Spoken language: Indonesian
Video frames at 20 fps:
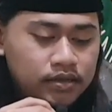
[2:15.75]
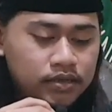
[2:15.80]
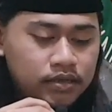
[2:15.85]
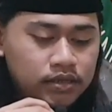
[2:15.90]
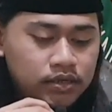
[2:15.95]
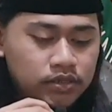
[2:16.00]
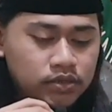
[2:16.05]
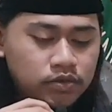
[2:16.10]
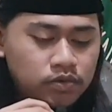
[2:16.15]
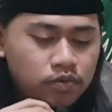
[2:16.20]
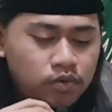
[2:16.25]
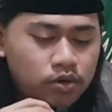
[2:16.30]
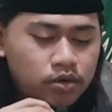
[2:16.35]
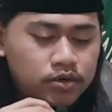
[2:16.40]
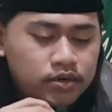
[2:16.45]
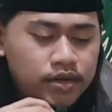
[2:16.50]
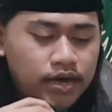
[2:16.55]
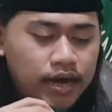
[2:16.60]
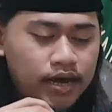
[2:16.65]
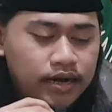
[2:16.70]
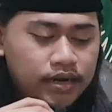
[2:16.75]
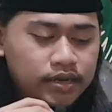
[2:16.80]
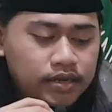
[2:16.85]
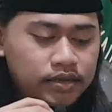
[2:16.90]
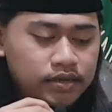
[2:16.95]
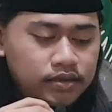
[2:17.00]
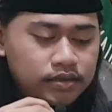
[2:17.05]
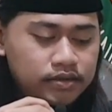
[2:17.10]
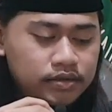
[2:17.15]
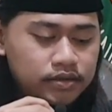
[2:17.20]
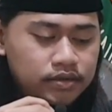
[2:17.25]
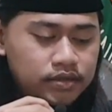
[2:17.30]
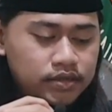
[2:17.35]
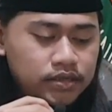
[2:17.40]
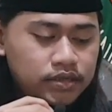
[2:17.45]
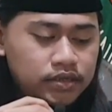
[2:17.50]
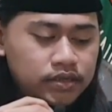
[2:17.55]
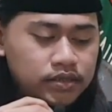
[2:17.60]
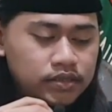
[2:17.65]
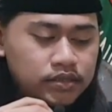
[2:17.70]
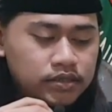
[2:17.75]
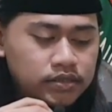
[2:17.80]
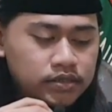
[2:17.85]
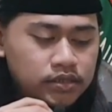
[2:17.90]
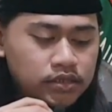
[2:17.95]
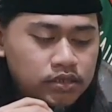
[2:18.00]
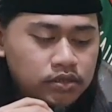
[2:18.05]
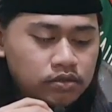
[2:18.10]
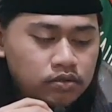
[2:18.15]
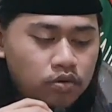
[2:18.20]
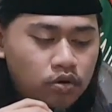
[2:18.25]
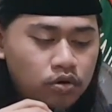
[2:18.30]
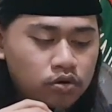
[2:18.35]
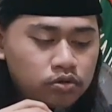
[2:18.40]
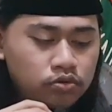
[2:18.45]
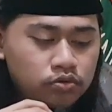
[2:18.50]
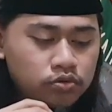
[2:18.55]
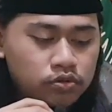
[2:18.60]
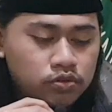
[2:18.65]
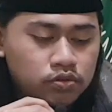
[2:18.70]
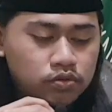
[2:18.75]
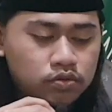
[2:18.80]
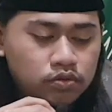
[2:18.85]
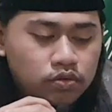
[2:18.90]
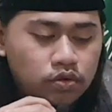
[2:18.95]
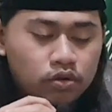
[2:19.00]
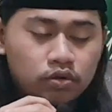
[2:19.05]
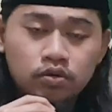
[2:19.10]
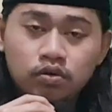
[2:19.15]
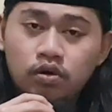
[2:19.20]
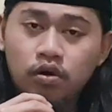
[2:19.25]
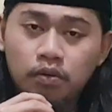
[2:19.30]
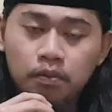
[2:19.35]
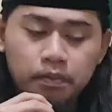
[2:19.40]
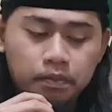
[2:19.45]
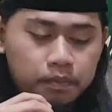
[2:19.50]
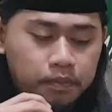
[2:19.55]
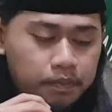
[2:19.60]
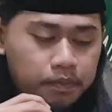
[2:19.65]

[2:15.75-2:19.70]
Kiswondari di sindonews.com